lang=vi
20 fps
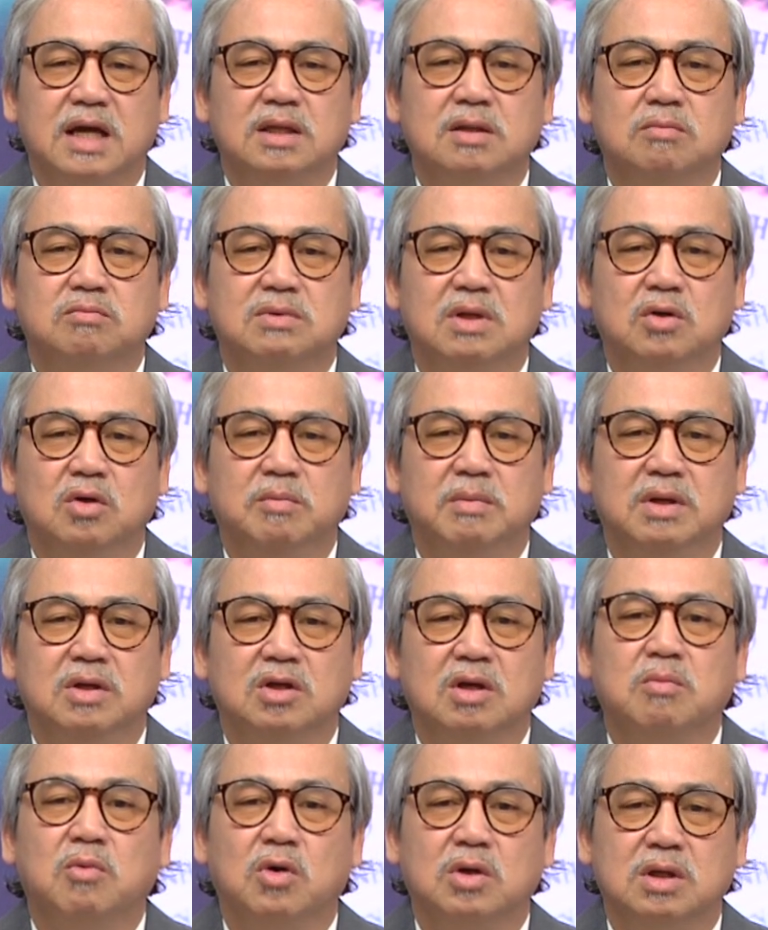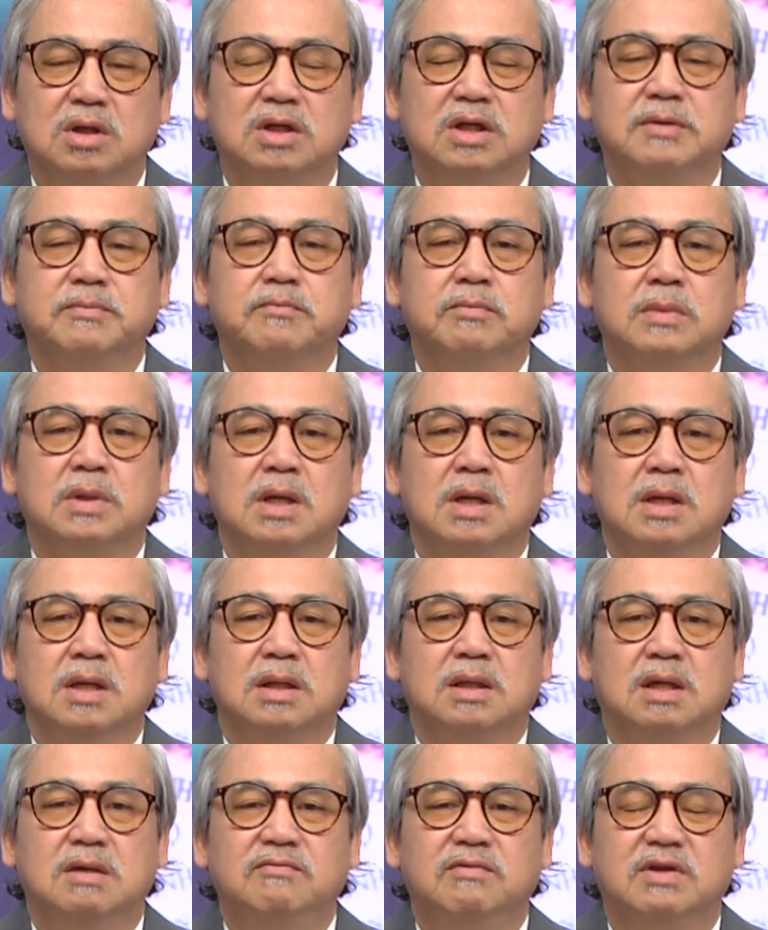cái thông tin của mình cho mọi người.
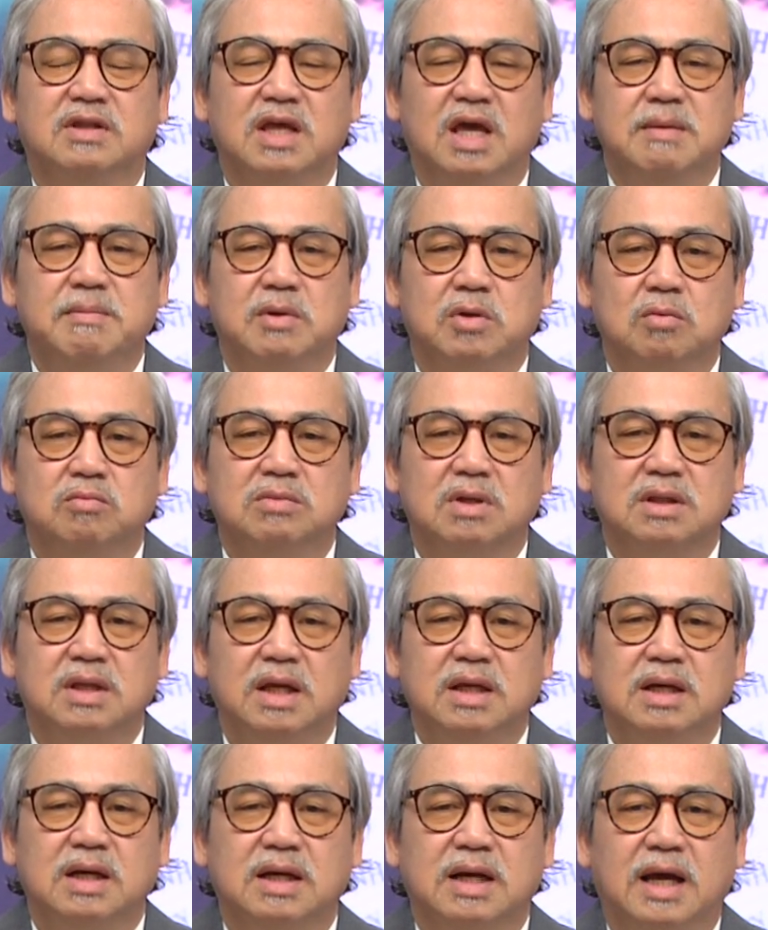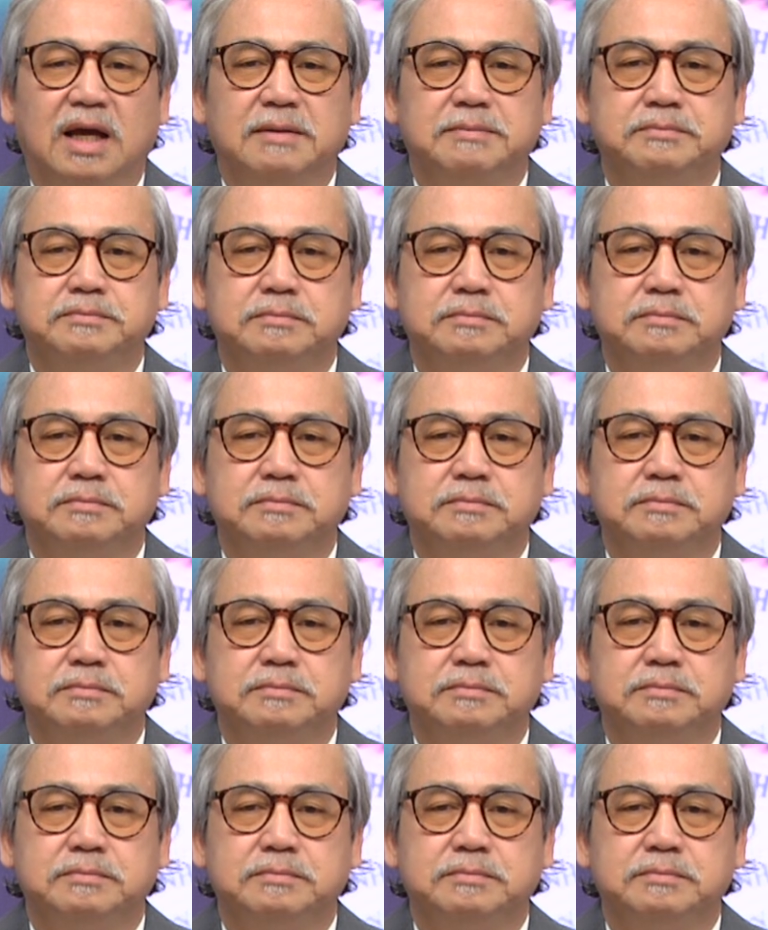Chính vì thế mà chúng ta thấy rằng là